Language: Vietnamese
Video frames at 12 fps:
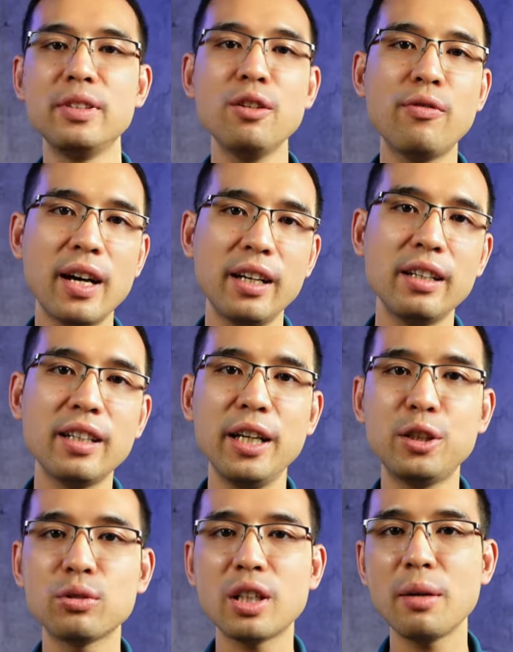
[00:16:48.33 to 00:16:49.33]
như vậy đến
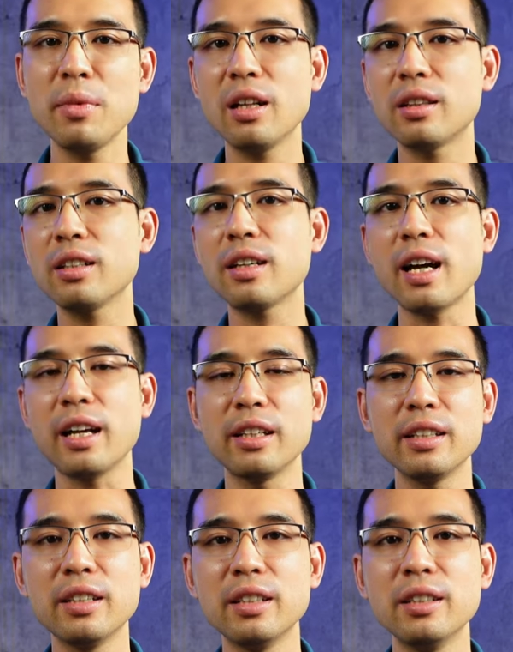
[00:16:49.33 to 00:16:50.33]
đây chúng ta đã biết là tất cả những
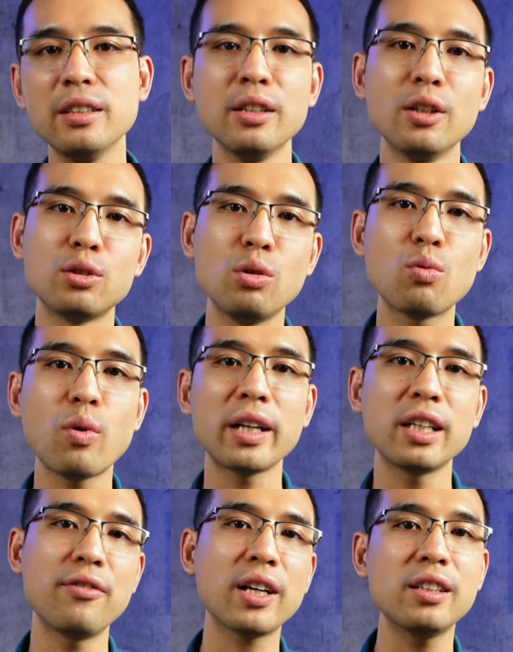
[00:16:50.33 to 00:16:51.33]
cái thứ xung
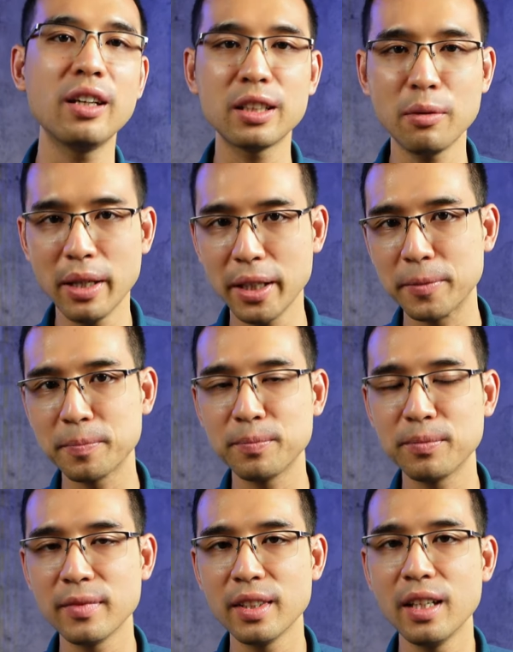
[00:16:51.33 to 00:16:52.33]
quanh cái vector database.
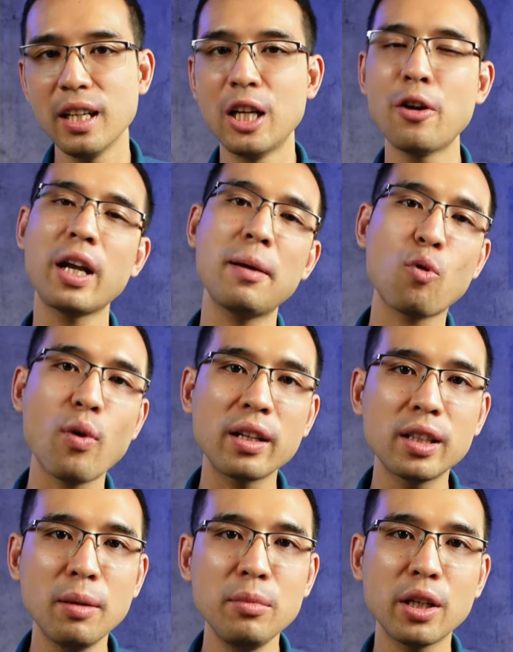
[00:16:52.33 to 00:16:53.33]
Nếu anh em quan
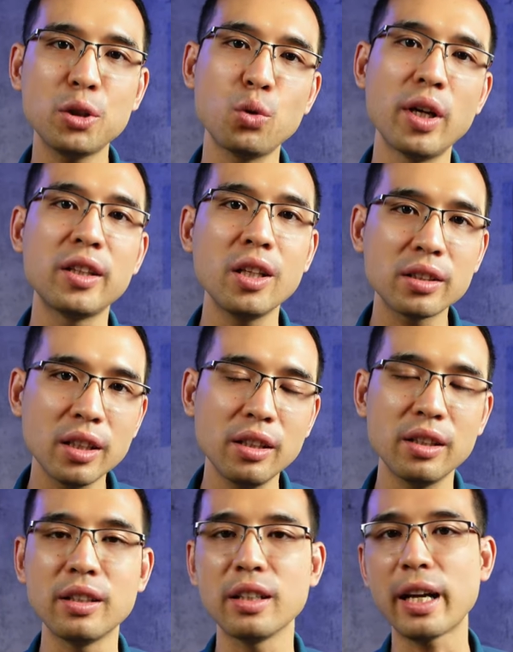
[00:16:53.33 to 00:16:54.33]
tâm những cái chủ đề tương tự,
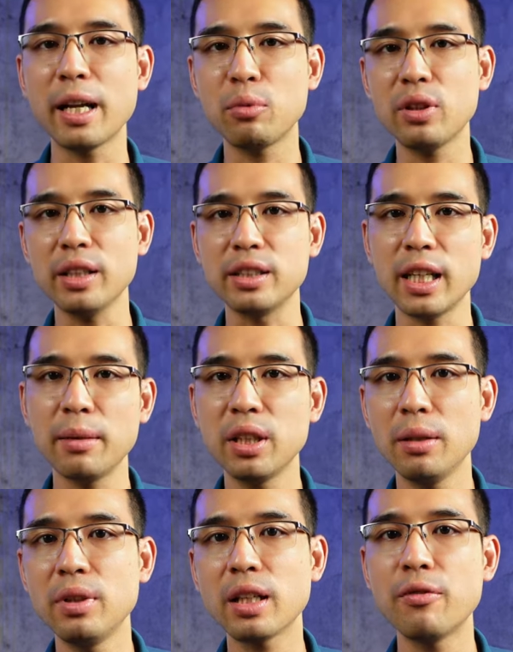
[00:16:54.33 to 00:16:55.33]
anh em có thể xem
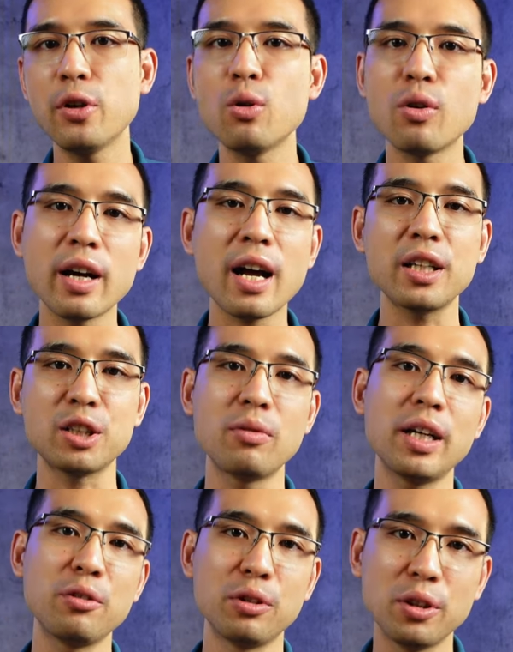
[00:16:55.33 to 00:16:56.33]
thêm những cái video khác ở trong
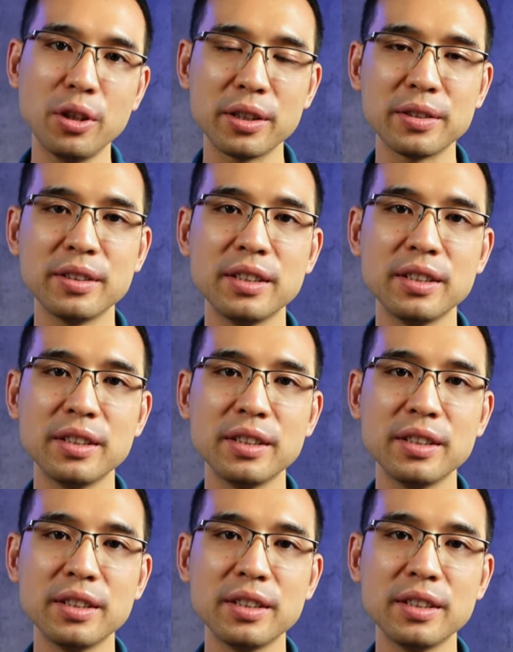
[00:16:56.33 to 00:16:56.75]
kênh của tôi.